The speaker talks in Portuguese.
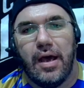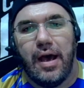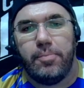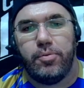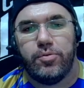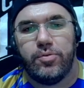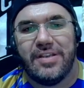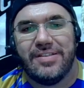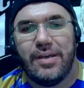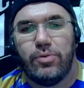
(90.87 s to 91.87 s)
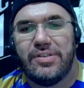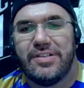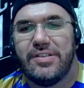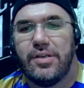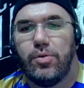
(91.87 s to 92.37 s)
A portuguesa é o
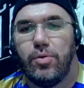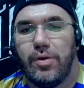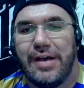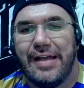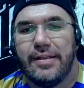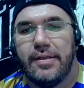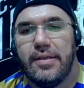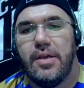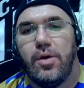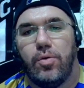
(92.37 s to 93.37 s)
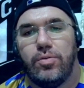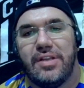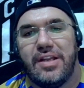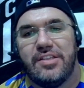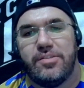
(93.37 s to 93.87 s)
terceiro colocada com
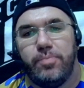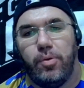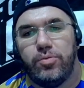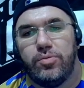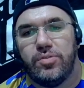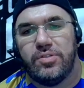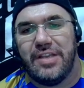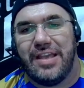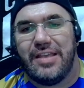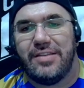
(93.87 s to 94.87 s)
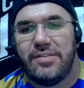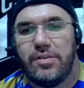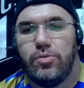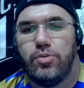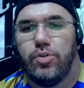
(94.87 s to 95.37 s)
três pontos em
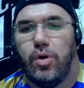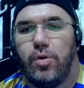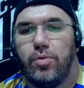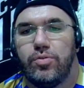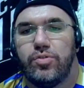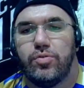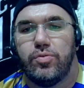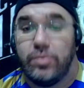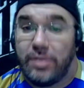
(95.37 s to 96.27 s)
cinco jogos.